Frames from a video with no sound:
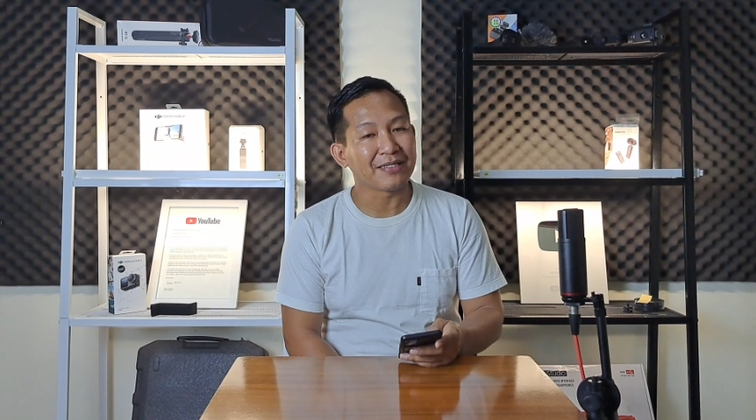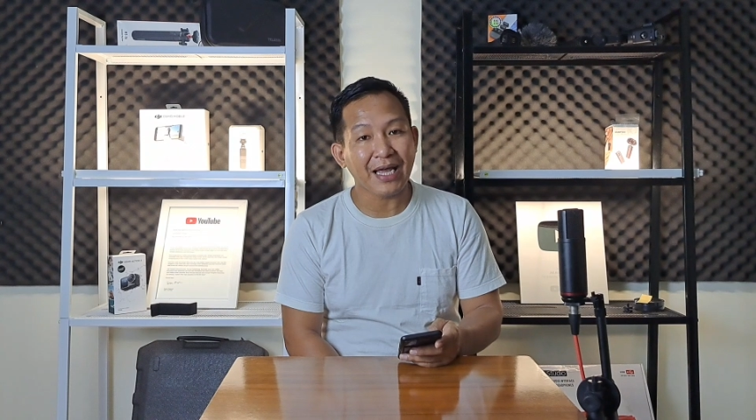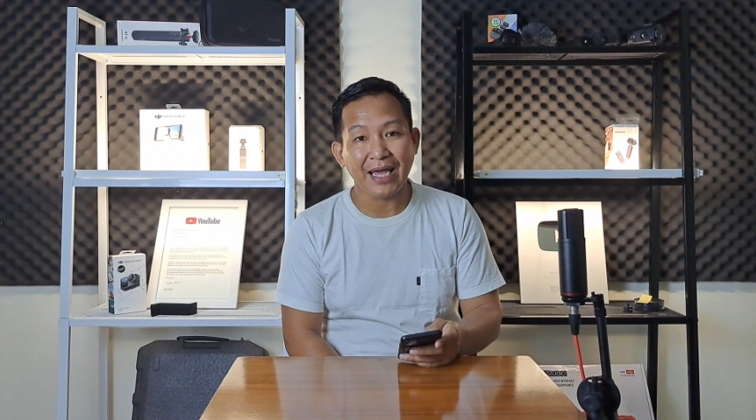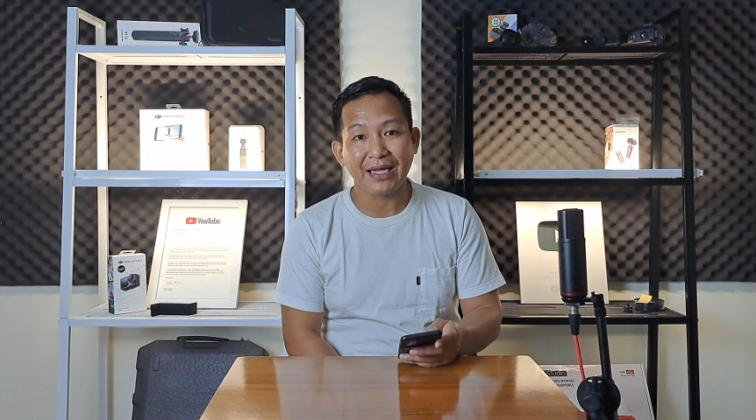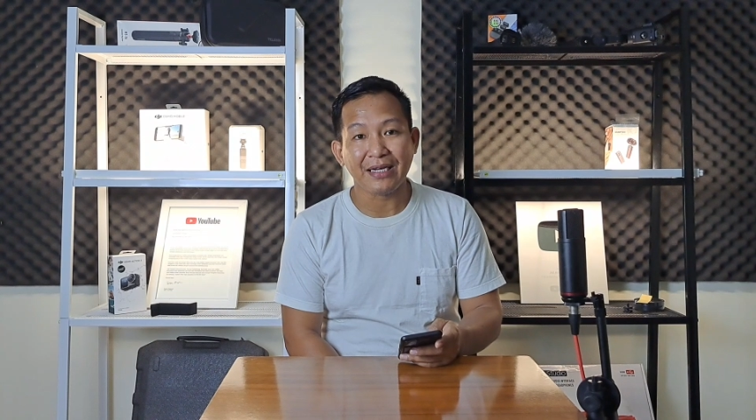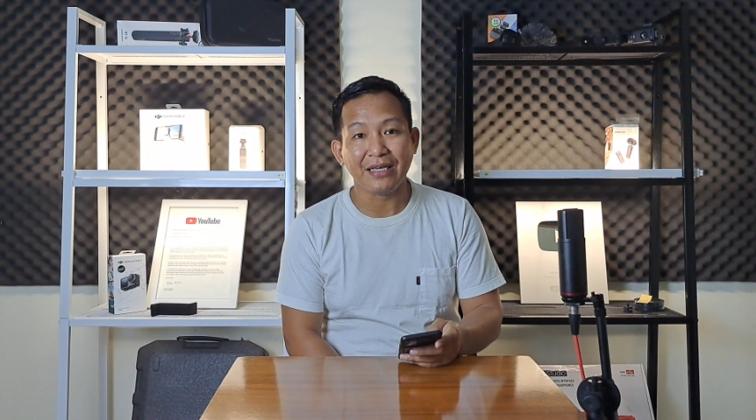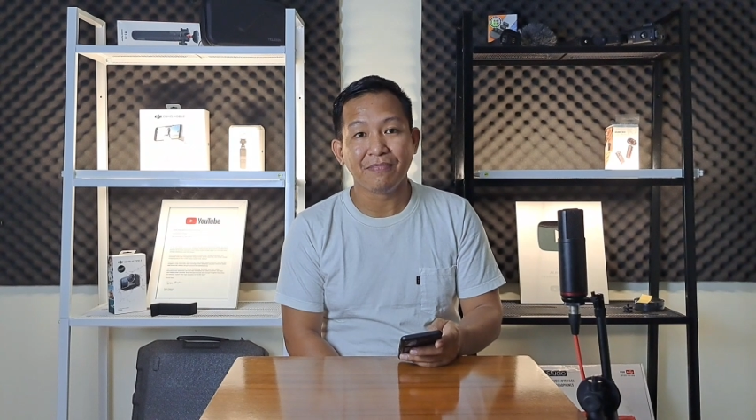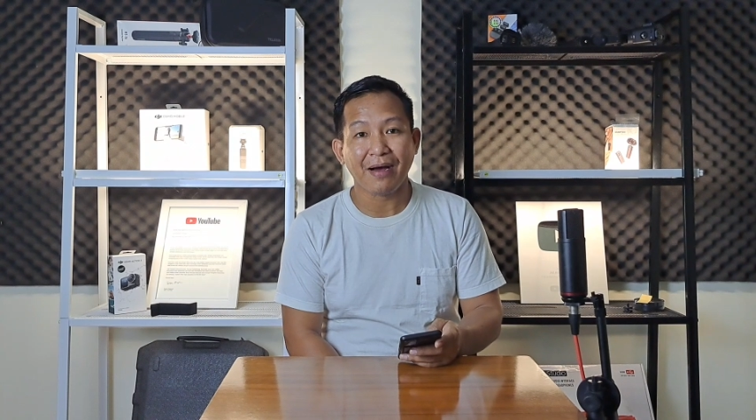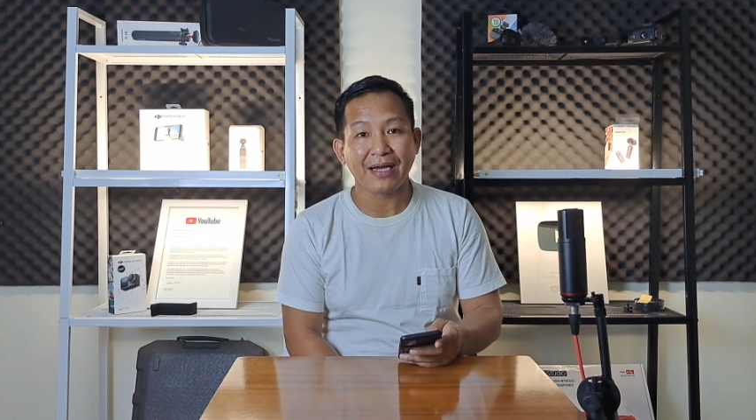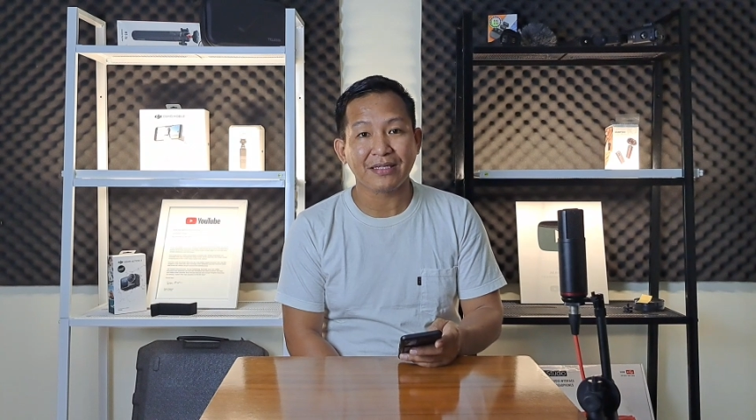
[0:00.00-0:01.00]
saya di
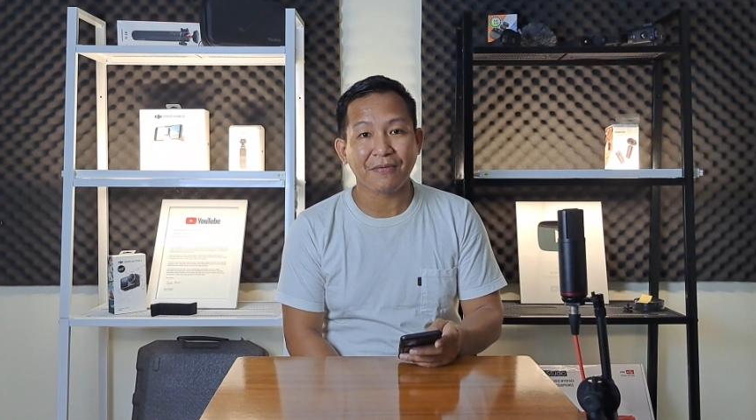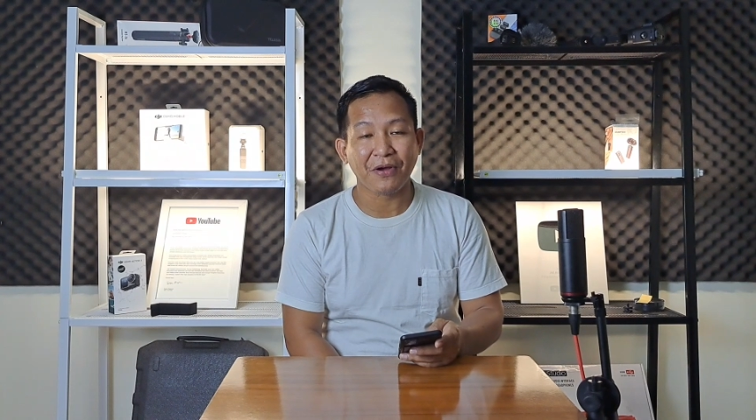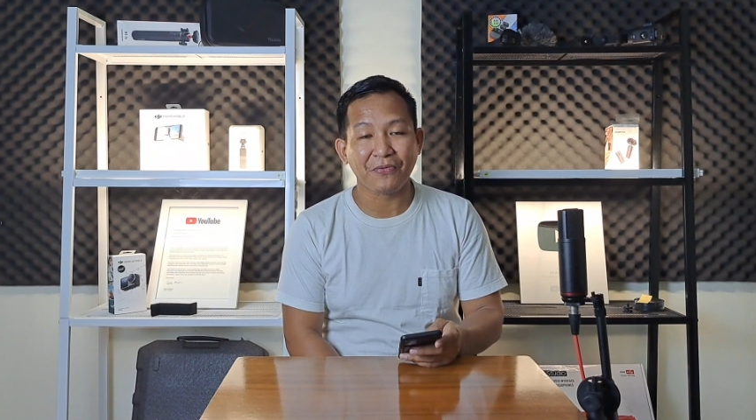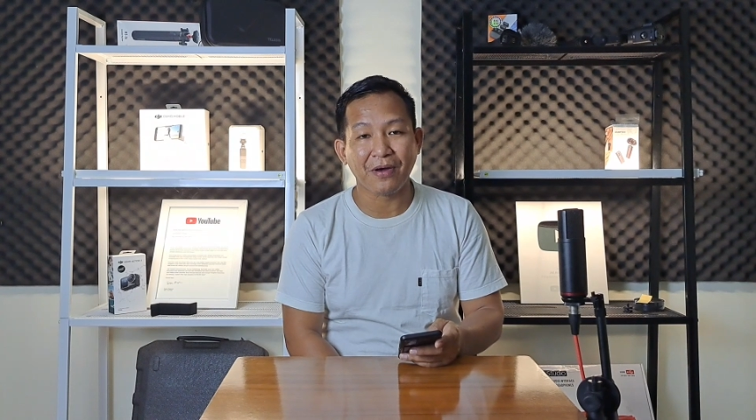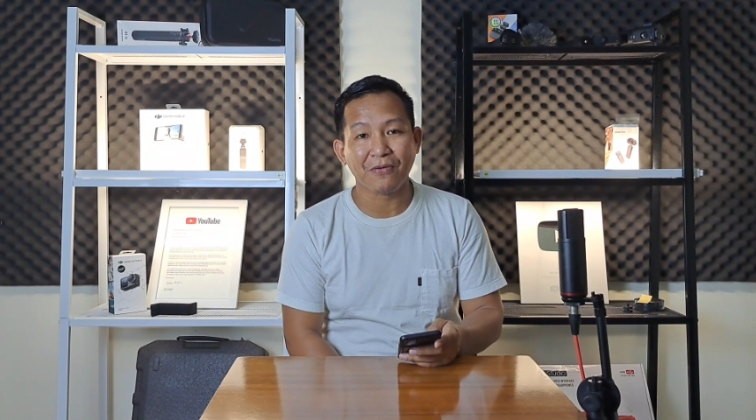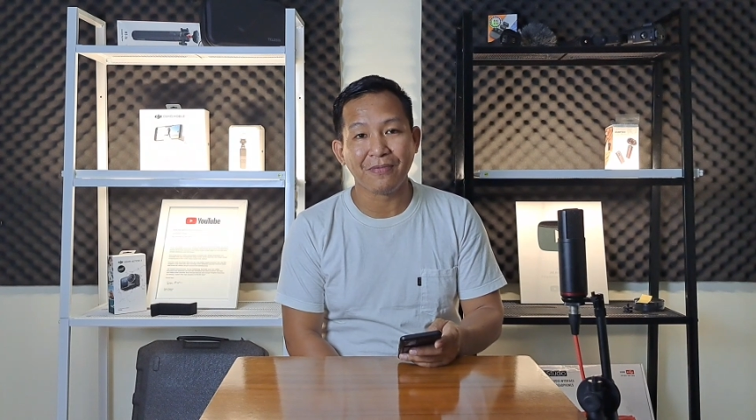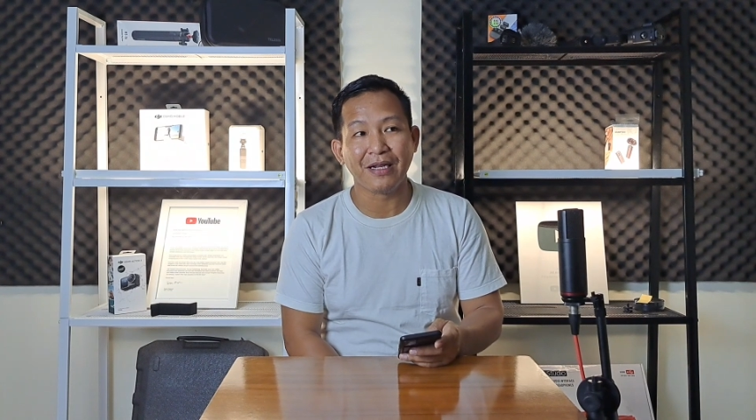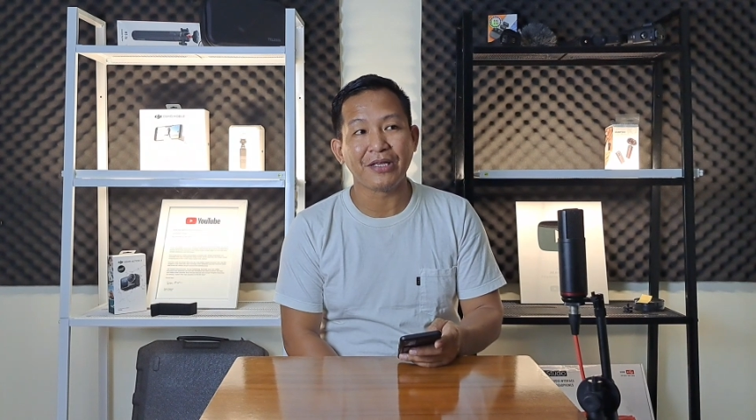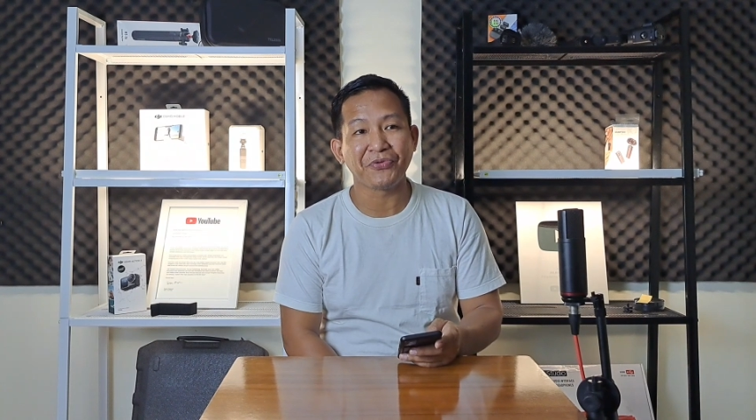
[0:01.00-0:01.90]
Makassar baru-baru beli